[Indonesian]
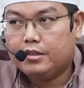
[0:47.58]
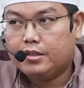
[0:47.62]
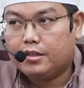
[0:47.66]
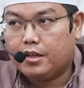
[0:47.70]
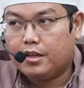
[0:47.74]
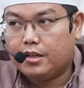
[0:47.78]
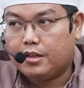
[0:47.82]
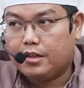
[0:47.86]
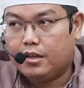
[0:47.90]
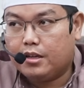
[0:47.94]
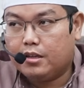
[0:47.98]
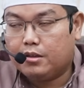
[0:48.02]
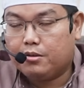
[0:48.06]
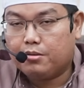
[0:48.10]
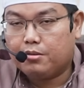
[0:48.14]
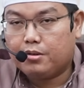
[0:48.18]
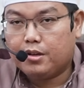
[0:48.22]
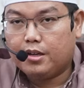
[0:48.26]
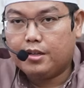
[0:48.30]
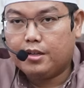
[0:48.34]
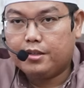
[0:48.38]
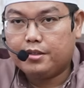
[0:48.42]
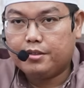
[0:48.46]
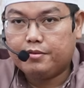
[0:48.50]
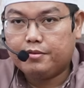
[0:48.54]
Karena
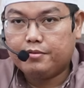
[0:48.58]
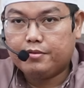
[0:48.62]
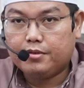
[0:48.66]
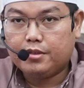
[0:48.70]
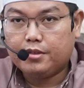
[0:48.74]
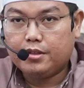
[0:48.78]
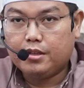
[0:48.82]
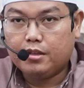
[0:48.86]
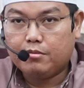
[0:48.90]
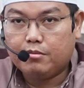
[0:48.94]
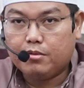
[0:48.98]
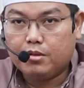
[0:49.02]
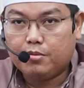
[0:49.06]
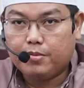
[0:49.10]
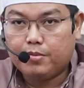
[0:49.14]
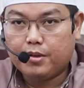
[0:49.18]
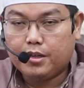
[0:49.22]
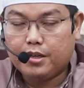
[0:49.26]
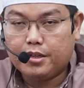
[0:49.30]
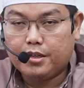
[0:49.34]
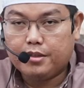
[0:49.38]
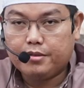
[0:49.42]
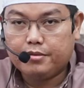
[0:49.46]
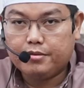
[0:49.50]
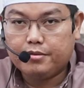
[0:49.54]
Al-Quran yang
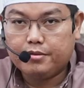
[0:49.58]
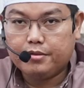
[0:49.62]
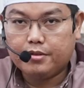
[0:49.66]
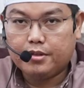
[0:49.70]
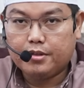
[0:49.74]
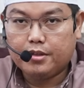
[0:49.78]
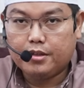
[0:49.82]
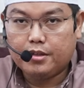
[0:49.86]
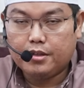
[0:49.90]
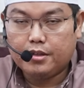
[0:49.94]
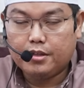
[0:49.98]
merupakan